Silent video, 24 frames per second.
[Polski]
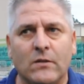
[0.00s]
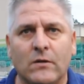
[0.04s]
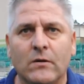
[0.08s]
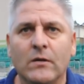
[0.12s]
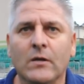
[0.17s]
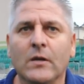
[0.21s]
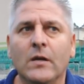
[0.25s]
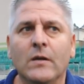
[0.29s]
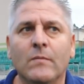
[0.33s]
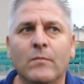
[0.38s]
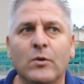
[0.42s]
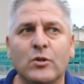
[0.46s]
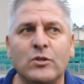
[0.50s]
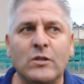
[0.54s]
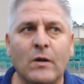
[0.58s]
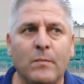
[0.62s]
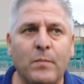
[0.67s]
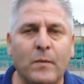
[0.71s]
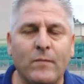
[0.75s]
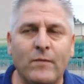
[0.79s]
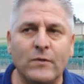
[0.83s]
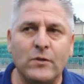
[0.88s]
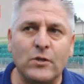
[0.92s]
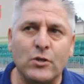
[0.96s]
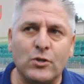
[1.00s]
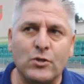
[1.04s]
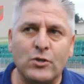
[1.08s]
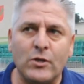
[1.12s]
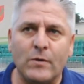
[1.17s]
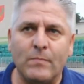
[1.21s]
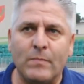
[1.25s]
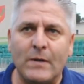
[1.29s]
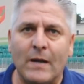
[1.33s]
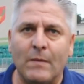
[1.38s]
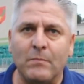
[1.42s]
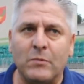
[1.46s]
No, można powiedzieć,
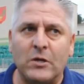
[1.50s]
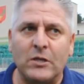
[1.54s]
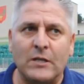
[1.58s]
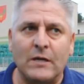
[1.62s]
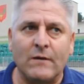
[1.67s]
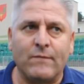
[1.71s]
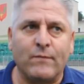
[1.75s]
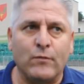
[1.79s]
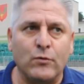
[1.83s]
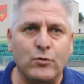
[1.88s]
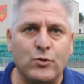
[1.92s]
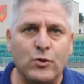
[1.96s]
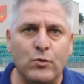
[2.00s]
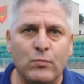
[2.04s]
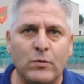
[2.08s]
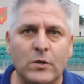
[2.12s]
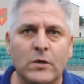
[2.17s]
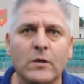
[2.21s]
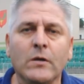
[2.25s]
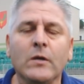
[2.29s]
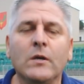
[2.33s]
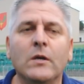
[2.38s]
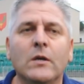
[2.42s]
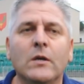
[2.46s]
że bramki tak wchodziły yy,